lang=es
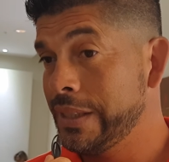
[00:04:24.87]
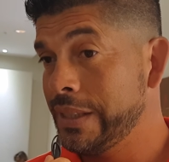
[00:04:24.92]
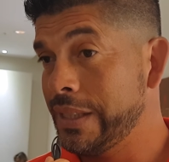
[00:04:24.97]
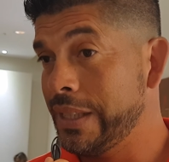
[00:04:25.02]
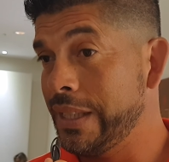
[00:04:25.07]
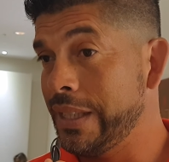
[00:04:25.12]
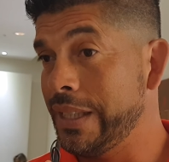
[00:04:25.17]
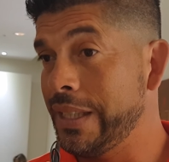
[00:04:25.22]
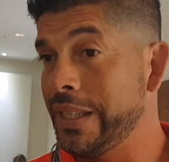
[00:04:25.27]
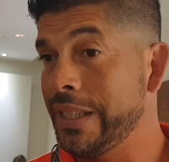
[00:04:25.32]

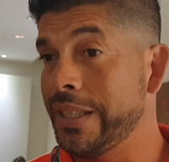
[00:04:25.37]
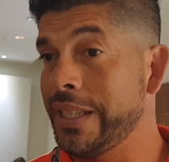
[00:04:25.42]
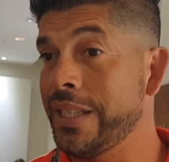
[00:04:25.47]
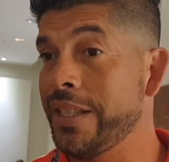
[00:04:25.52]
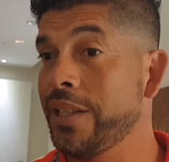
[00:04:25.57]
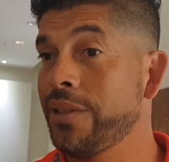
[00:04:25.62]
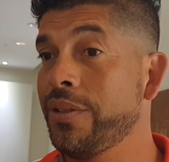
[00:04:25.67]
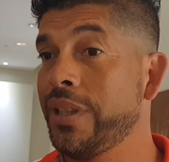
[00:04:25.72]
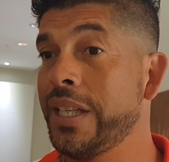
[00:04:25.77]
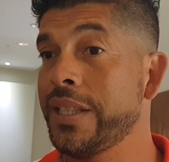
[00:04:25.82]
eh,
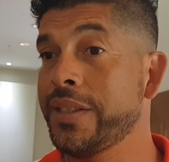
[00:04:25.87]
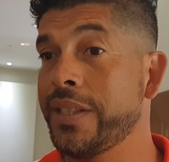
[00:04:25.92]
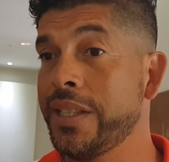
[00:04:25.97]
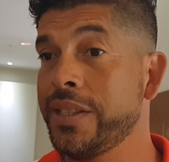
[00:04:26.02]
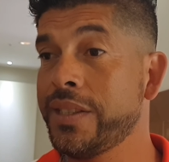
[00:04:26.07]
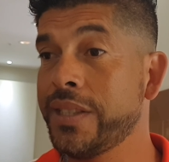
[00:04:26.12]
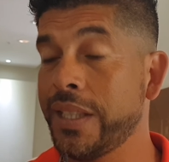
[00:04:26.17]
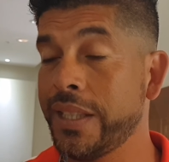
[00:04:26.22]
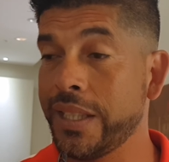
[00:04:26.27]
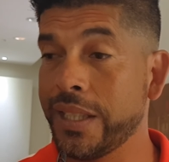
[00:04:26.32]
teniendo la
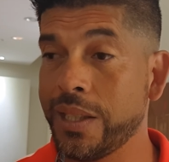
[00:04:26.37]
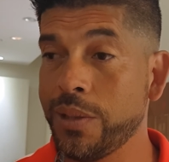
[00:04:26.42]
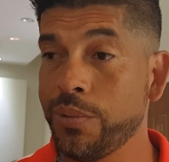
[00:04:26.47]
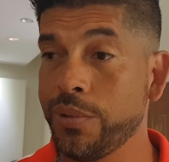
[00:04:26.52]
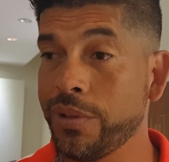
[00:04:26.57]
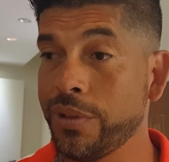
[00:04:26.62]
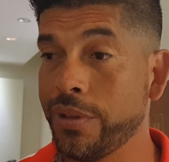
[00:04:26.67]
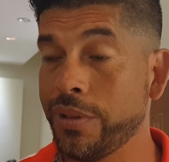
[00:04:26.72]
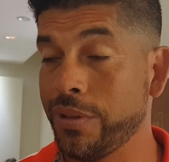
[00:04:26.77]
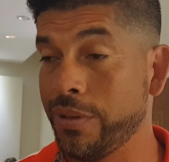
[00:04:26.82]
esencia de que
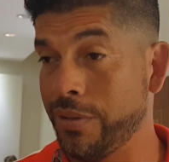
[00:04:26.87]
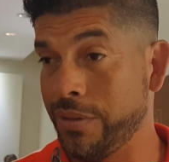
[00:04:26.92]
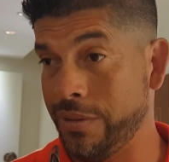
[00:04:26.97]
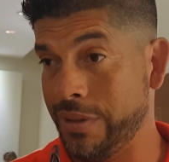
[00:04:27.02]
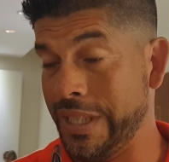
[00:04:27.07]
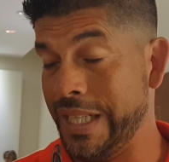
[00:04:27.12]
uno,